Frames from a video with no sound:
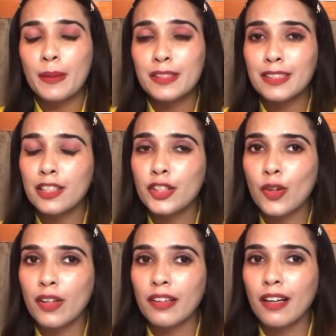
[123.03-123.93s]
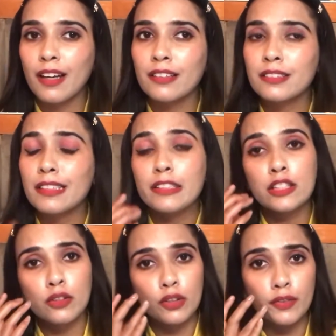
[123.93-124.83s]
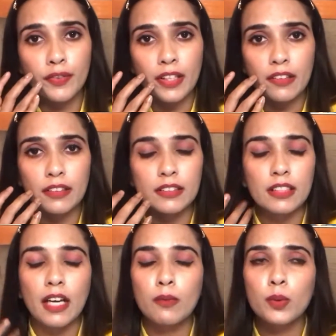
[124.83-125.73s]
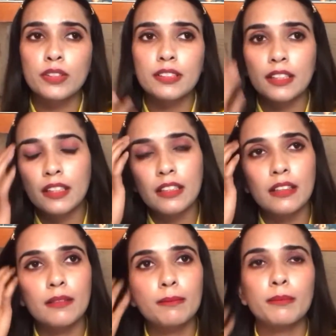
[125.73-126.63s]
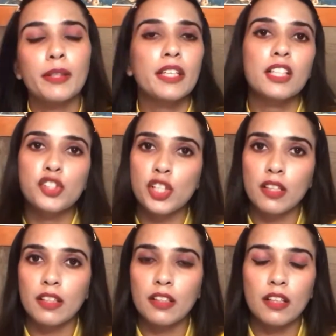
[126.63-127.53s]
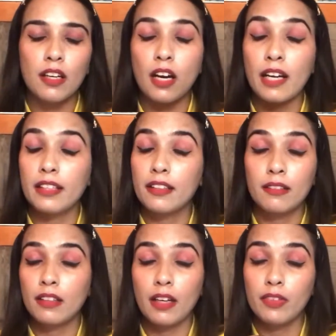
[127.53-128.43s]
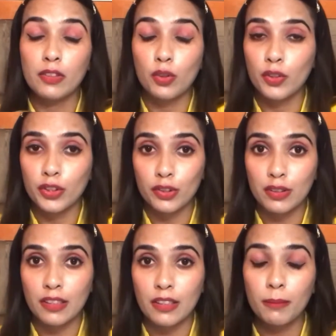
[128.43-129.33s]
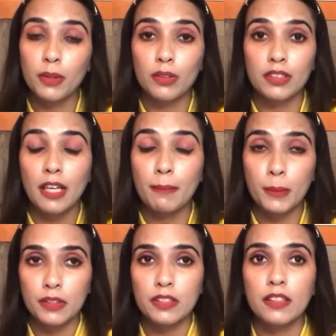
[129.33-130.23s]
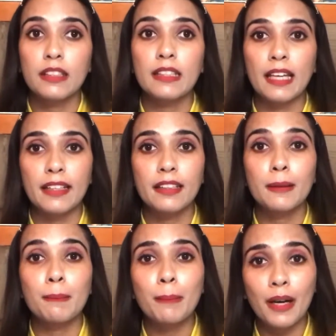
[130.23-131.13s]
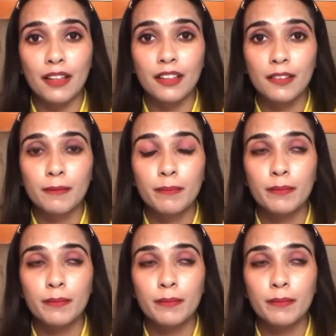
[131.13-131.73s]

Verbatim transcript: पर्सनली टॉकिंग आई इट्स अ गुड फ्रेगरेंस आई वॉन्ट से कि ये अच्छा नहीं है आई आई विल नॉट गोइंग टू से दैट बिकॉज आई पर्सनली लाइक इट बट